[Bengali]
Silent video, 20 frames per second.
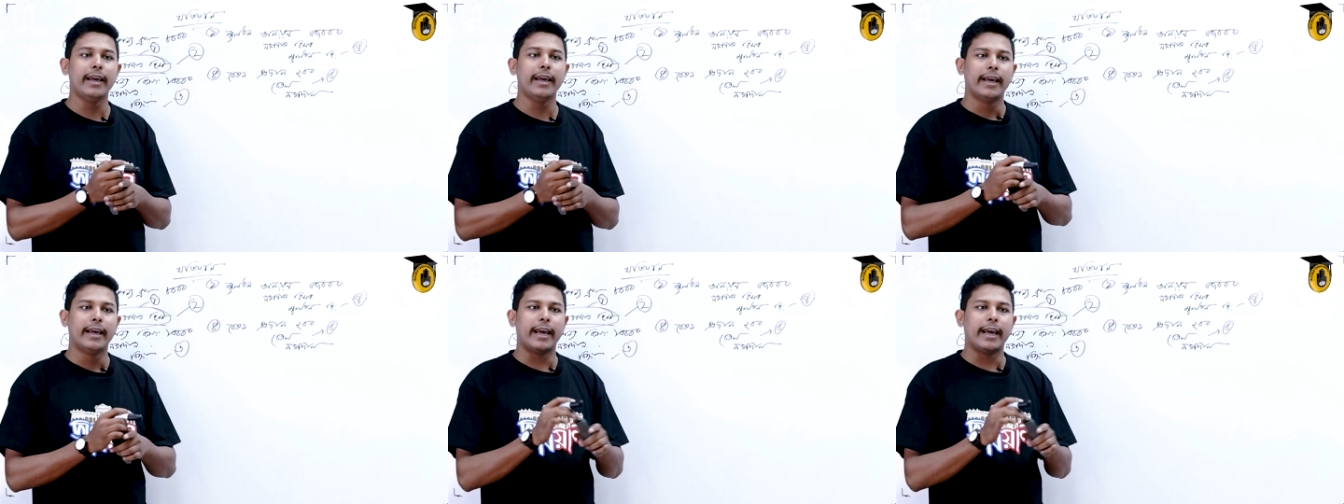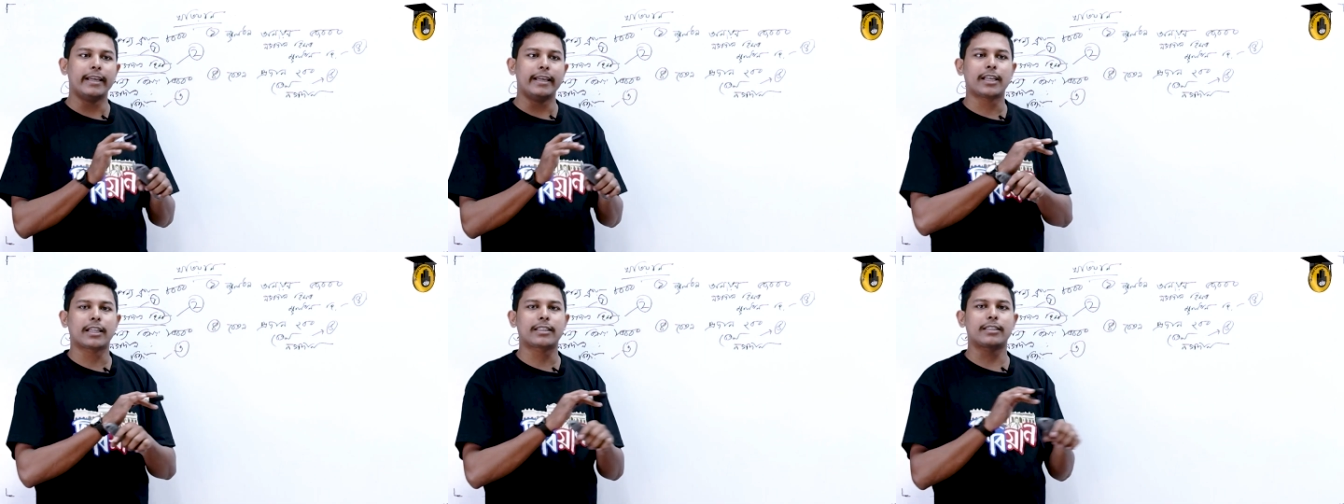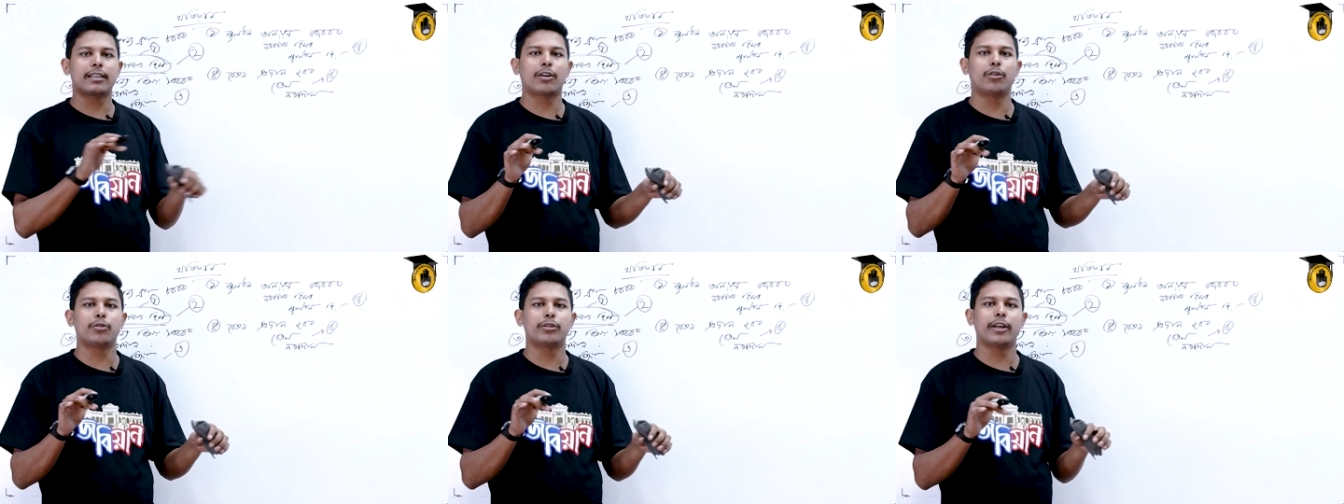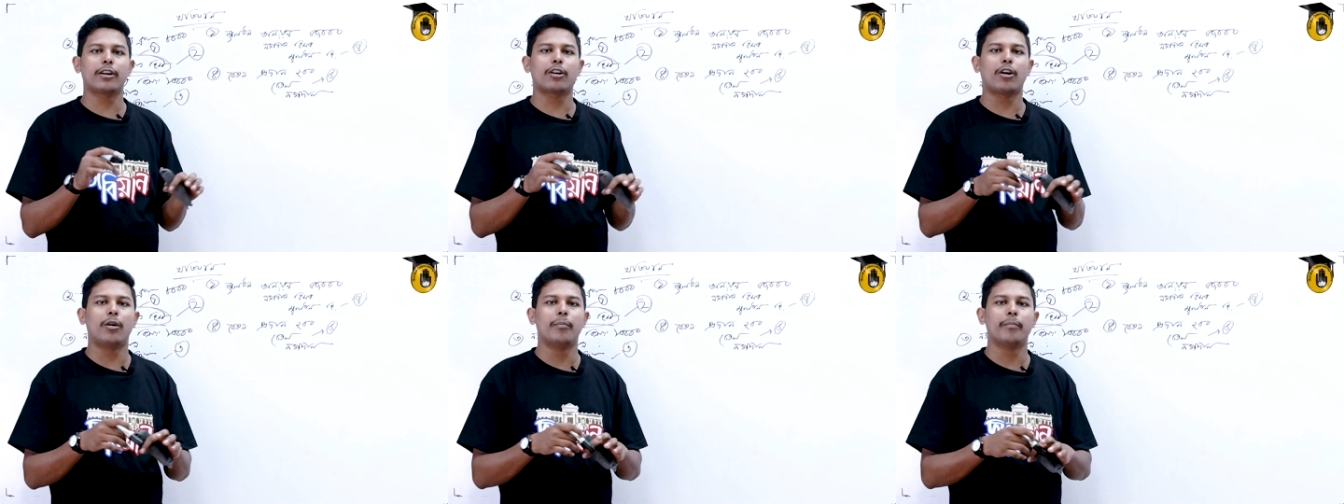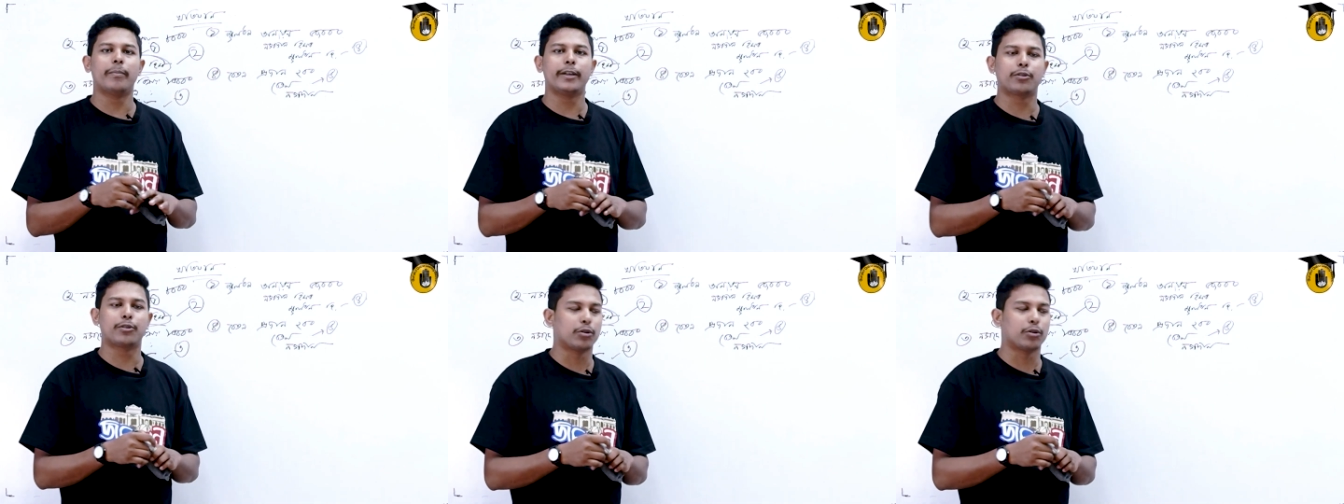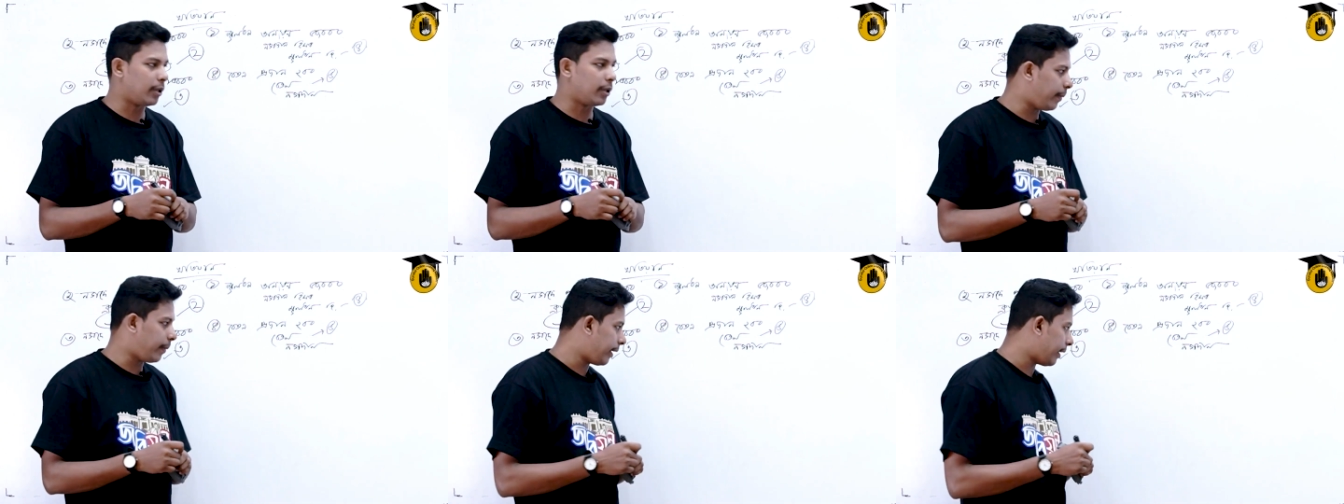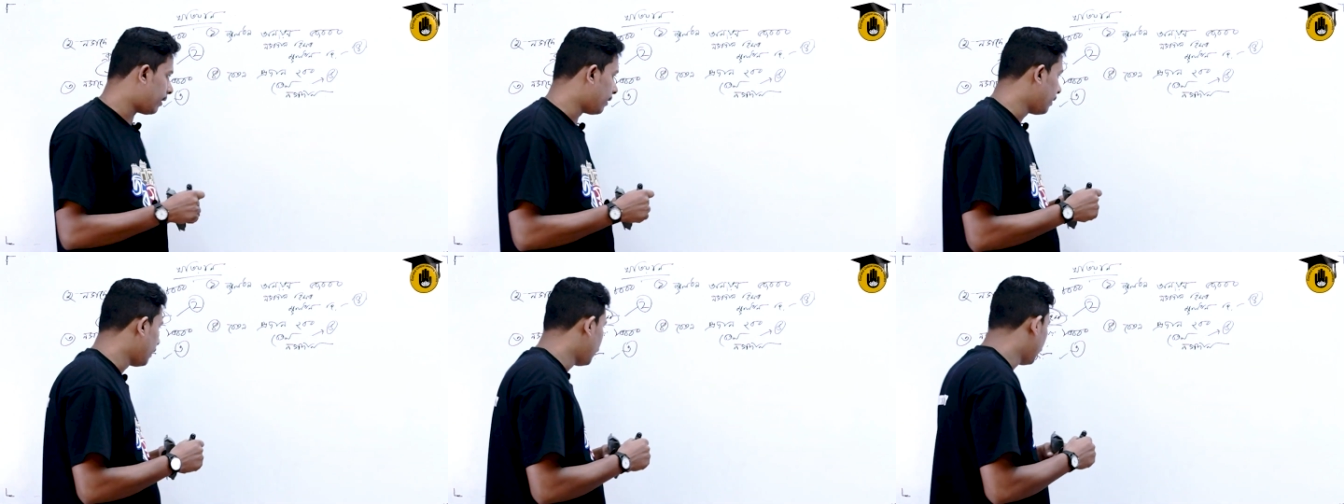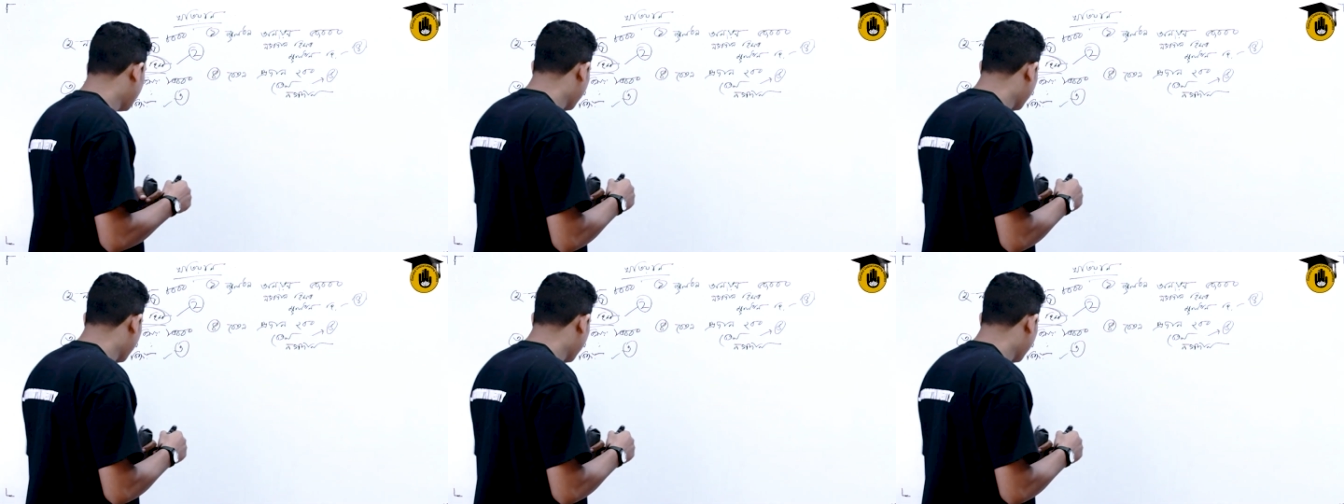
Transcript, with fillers: এই সাতটা খতিয়ান কমপ্লিট করতে পারেন ঠিক